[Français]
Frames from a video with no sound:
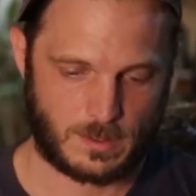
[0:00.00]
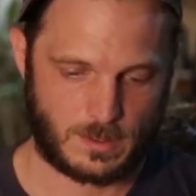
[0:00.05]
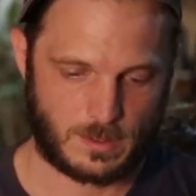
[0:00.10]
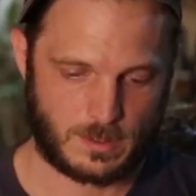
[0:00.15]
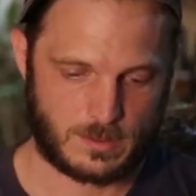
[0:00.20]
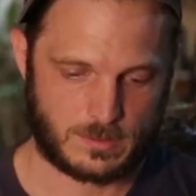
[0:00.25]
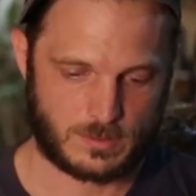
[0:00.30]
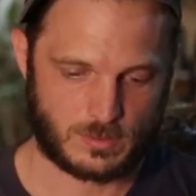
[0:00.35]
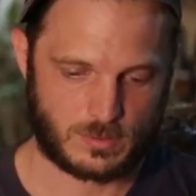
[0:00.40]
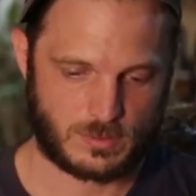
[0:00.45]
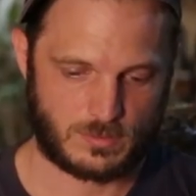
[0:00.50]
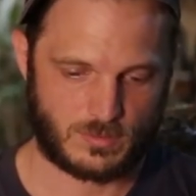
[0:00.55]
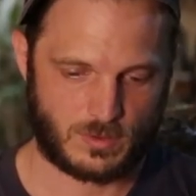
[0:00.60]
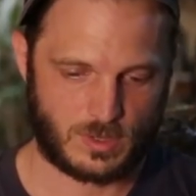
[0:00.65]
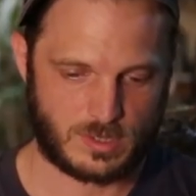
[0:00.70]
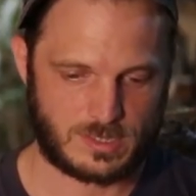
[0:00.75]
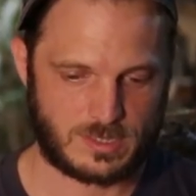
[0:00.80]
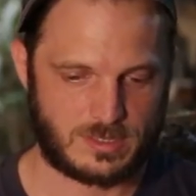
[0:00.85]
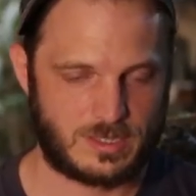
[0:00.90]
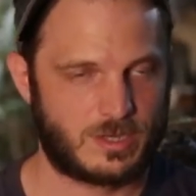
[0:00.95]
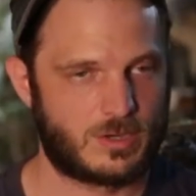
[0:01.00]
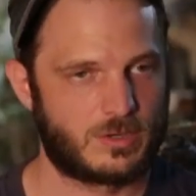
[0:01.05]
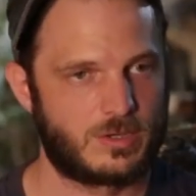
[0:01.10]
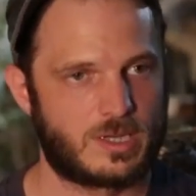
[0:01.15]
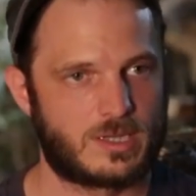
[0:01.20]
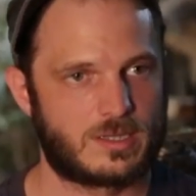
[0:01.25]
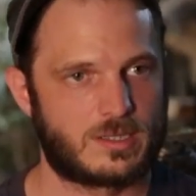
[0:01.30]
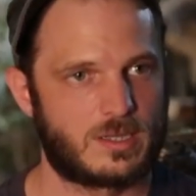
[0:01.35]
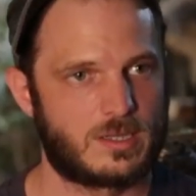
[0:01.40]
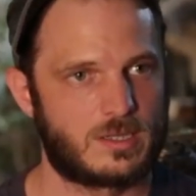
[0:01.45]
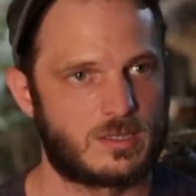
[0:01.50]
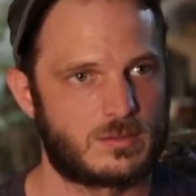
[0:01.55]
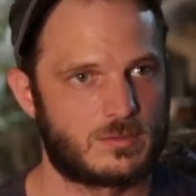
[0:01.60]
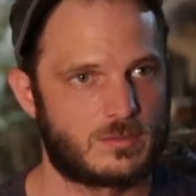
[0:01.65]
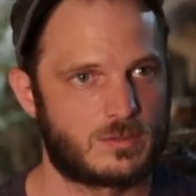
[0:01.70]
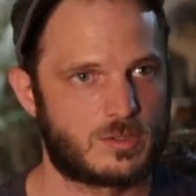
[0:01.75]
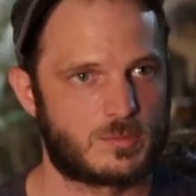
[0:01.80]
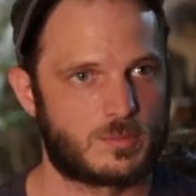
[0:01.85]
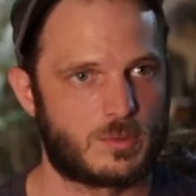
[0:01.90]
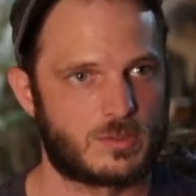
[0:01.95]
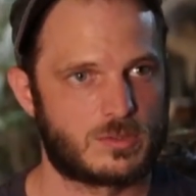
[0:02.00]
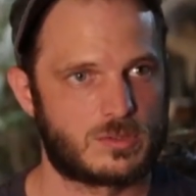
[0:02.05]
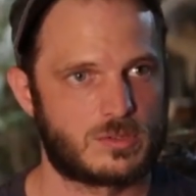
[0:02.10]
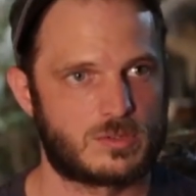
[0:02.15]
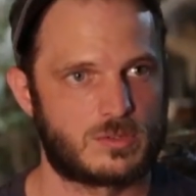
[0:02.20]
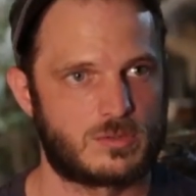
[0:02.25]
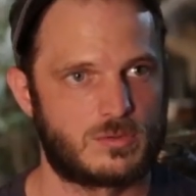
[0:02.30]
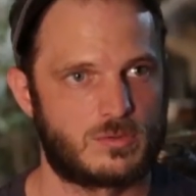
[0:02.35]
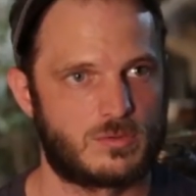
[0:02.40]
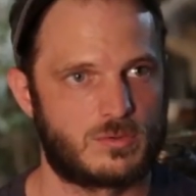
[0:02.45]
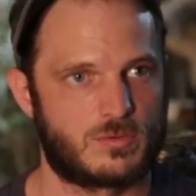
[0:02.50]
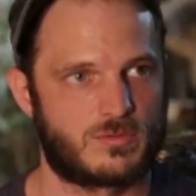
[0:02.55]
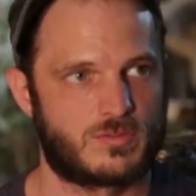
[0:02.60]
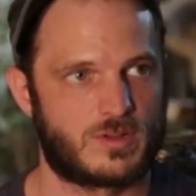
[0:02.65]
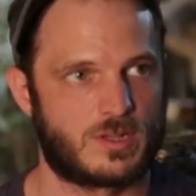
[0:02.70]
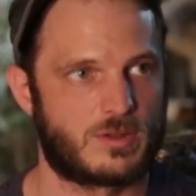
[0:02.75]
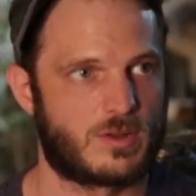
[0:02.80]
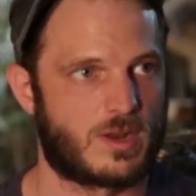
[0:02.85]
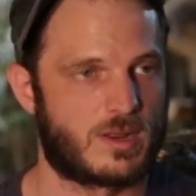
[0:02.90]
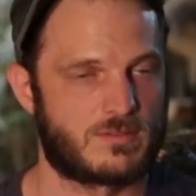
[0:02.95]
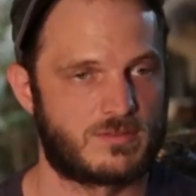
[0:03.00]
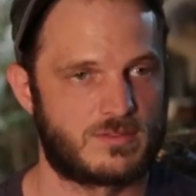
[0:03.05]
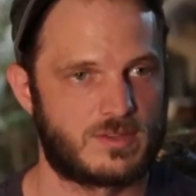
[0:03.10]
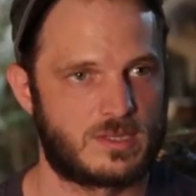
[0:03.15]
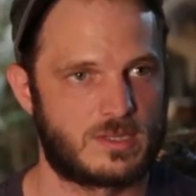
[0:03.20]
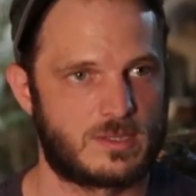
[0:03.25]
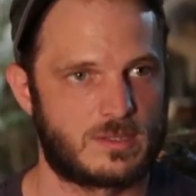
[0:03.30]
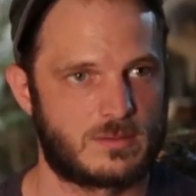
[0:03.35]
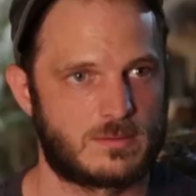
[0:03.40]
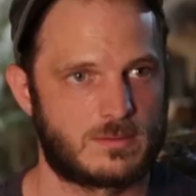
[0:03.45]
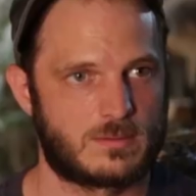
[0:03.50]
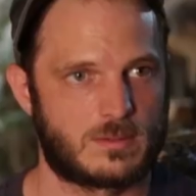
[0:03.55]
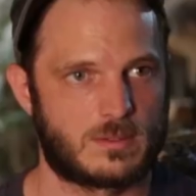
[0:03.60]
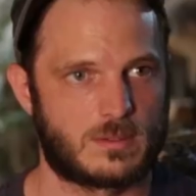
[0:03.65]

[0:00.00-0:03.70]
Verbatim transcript: elles sont souvent assez déconnectées, je pense, du fil de la vie,